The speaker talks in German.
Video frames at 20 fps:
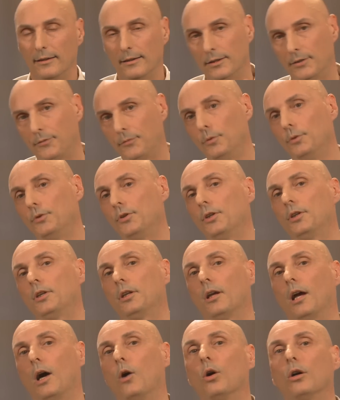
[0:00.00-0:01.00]
Es fühlt
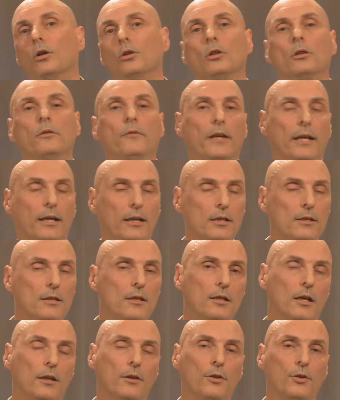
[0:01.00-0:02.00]
sich auch irgendwie
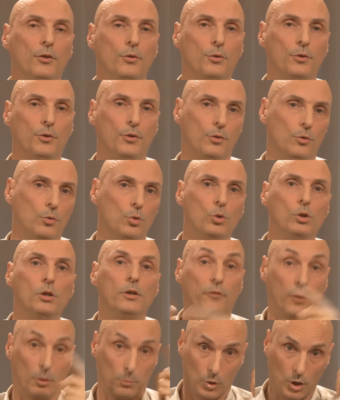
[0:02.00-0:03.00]
richtig an, das so zu tun,
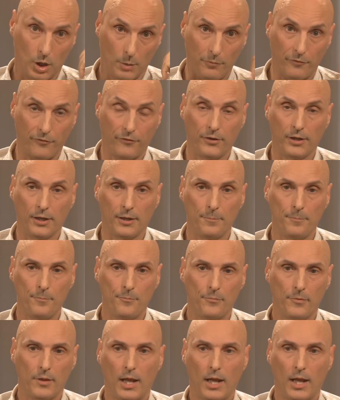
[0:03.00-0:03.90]
vom Kopf her.